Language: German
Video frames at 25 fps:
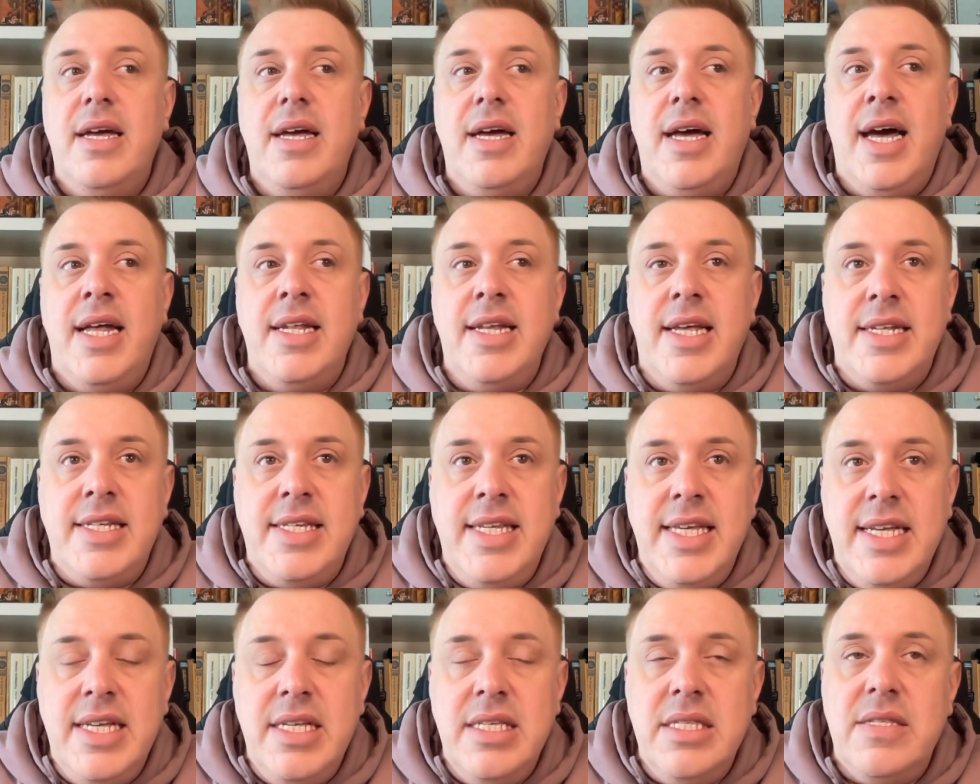
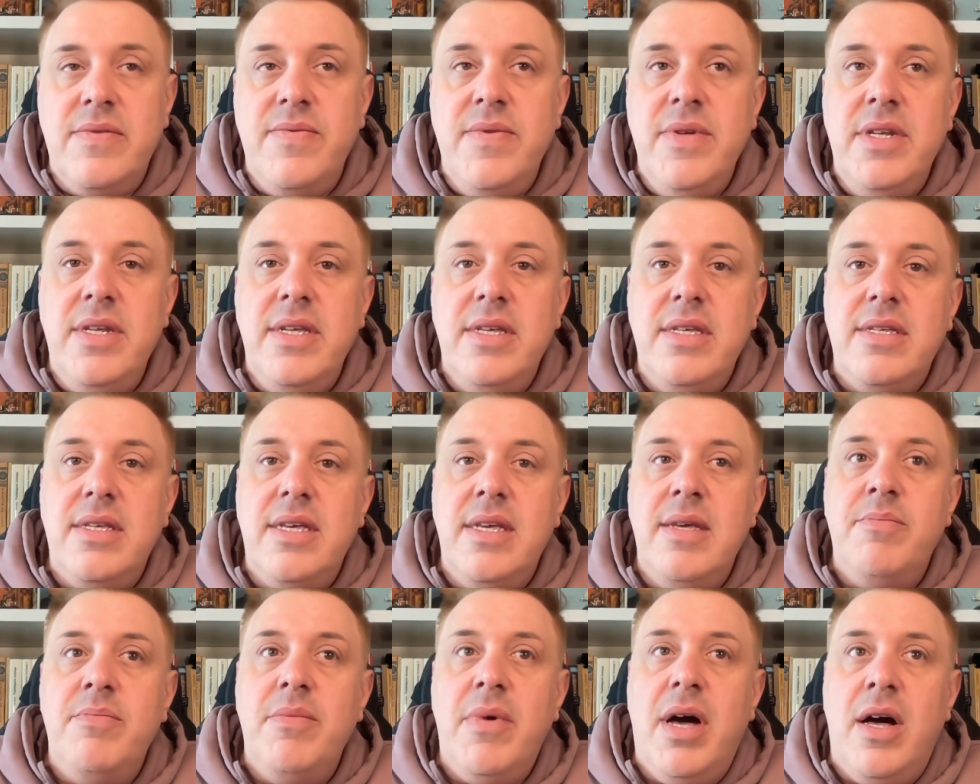Allerdings finde ich
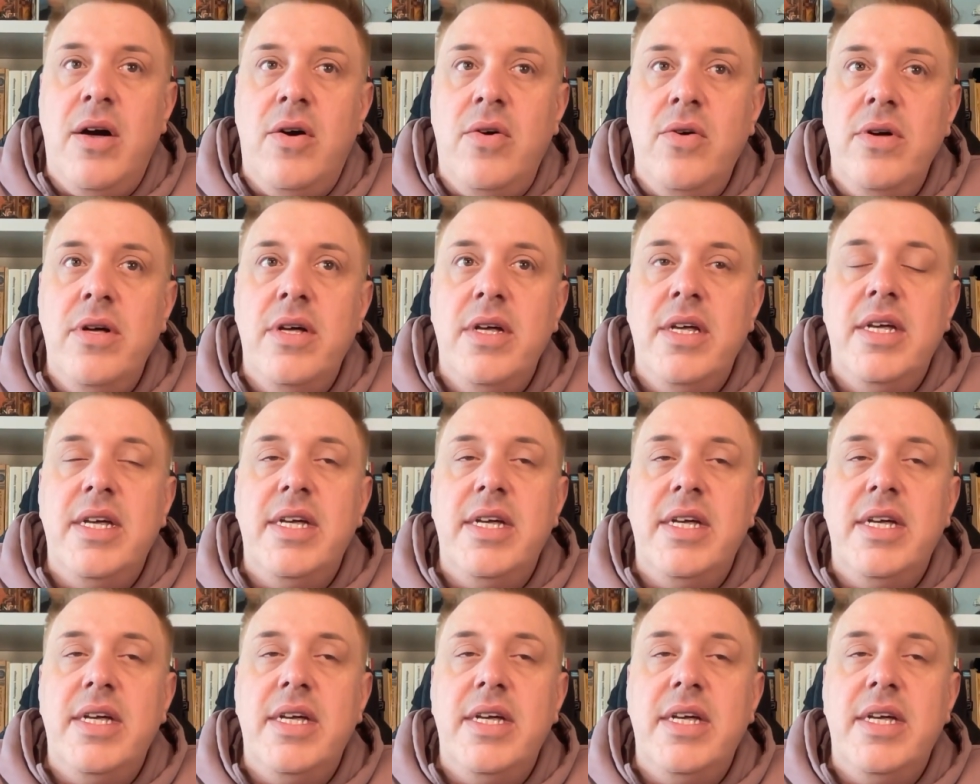eben auch,